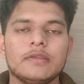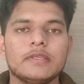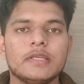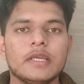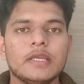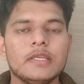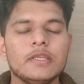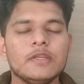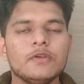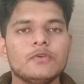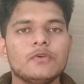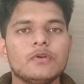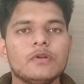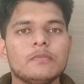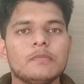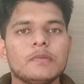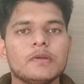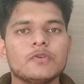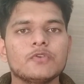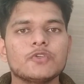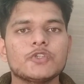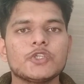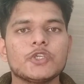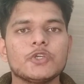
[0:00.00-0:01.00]
यही गुण
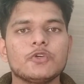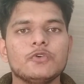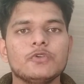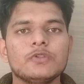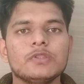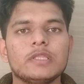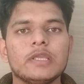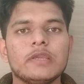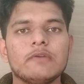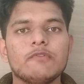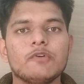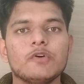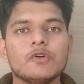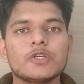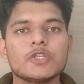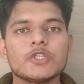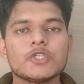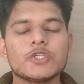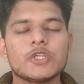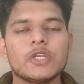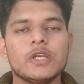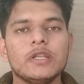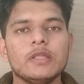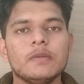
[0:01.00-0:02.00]
मनुष्य को देवों की
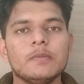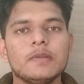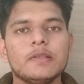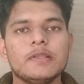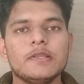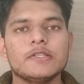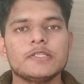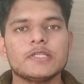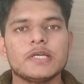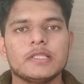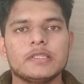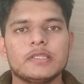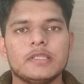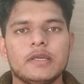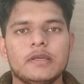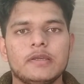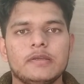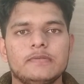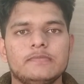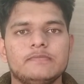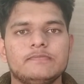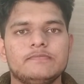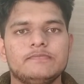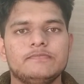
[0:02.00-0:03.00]
श्रेणी में ले जाता
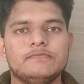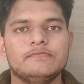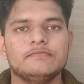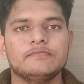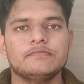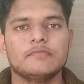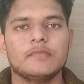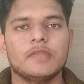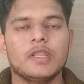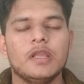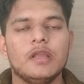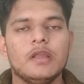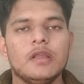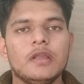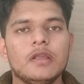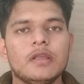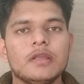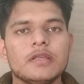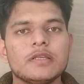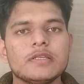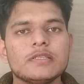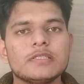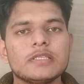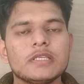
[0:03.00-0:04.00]
है
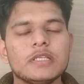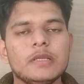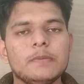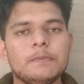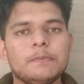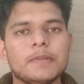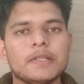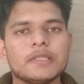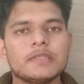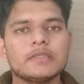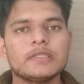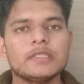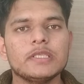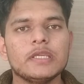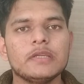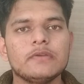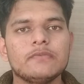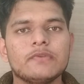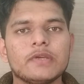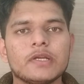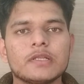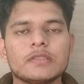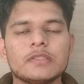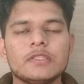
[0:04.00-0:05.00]
इसीलिए
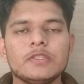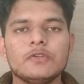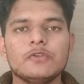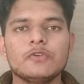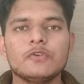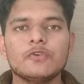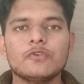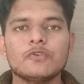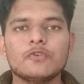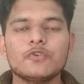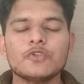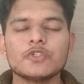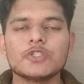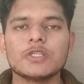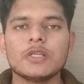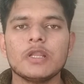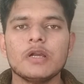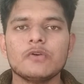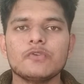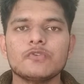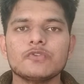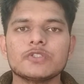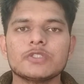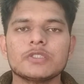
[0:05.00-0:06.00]
प्रत्येक व्यक्ति को कुछ
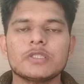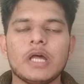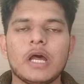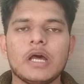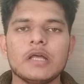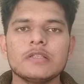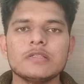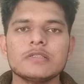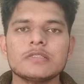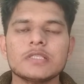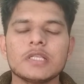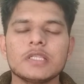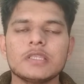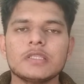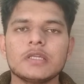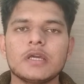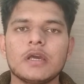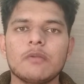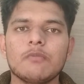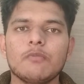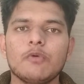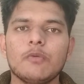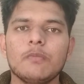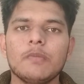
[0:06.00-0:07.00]
ना कुछ दान
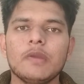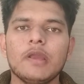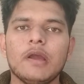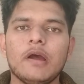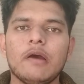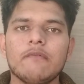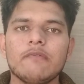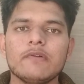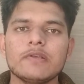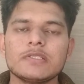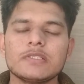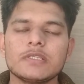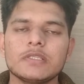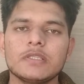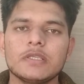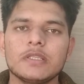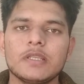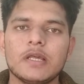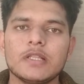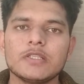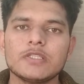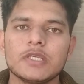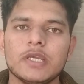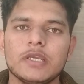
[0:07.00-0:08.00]
सत्कर्मों में अवश्य
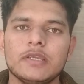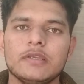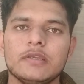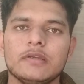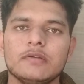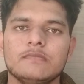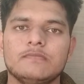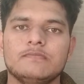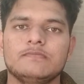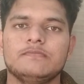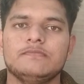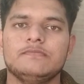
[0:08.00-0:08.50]
देना चाहिए